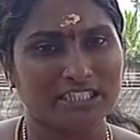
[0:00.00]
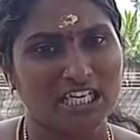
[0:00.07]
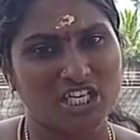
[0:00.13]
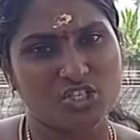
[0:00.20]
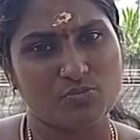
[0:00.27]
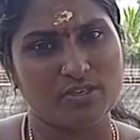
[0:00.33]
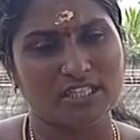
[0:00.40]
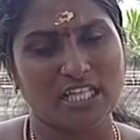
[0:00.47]

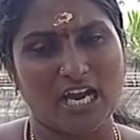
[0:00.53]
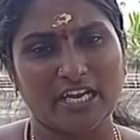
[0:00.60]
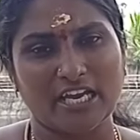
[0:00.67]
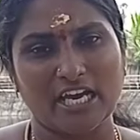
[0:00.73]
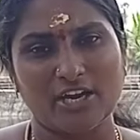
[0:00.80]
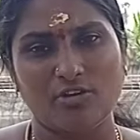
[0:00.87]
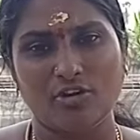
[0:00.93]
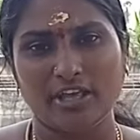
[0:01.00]
கஜலட்சுமி
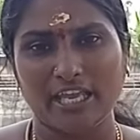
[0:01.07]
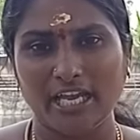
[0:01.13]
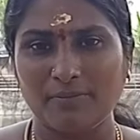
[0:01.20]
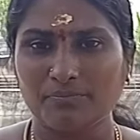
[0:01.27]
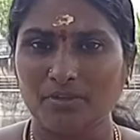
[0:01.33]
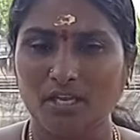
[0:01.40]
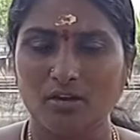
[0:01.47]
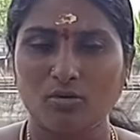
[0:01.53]
தாயாருடைய
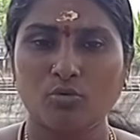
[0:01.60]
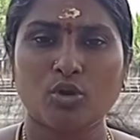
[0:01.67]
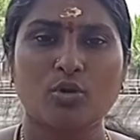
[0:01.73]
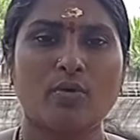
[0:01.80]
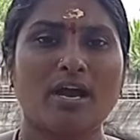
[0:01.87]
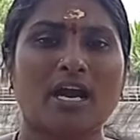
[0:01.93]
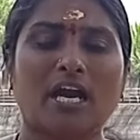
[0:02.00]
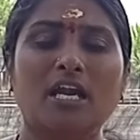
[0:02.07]

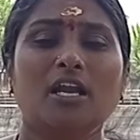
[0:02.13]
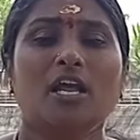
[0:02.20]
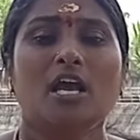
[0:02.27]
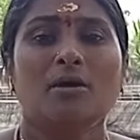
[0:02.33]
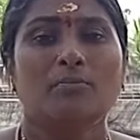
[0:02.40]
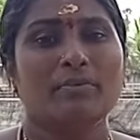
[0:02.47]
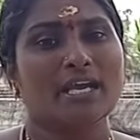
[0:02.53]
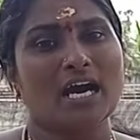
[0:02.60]
உருவங்கள்
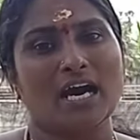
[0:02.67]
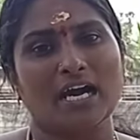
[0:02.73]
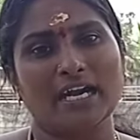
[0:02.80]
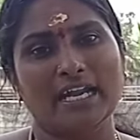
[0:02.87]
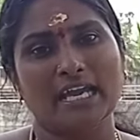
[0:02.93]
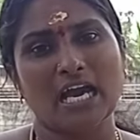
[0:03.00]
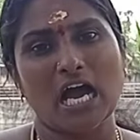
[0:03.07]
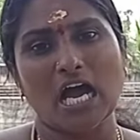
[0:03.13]
மிக
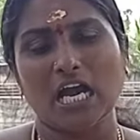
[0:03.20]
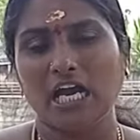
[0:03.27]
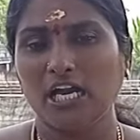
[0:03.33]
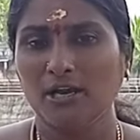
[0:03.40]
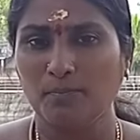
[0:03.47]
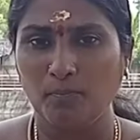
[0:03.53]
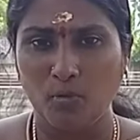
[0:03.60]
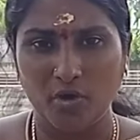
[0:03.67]
அழகாக
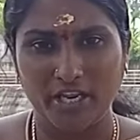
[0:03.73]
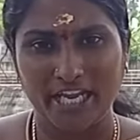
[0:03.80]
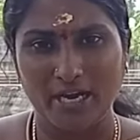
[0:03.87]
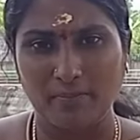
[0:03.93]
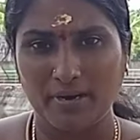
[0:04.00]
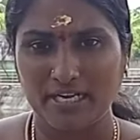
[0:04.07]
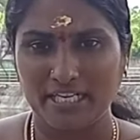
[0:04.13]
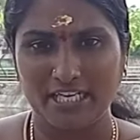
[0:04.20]

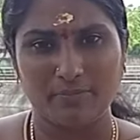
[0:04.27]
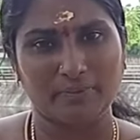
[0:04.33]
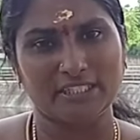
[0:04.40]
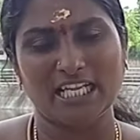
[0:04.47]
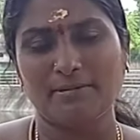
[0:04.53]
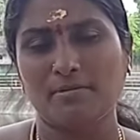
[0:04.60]
பொறிக்கப்பட்டிருப்பதை